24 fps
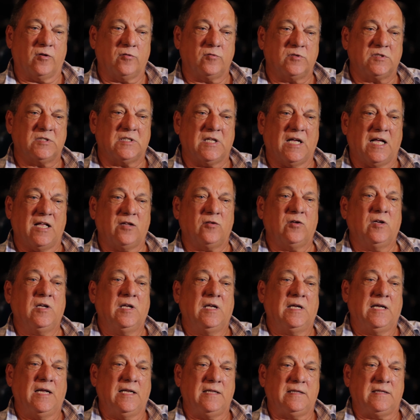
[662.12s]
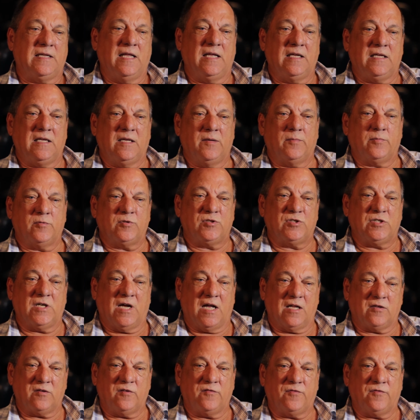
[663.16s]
do estado, ele tem que ir para o teatro e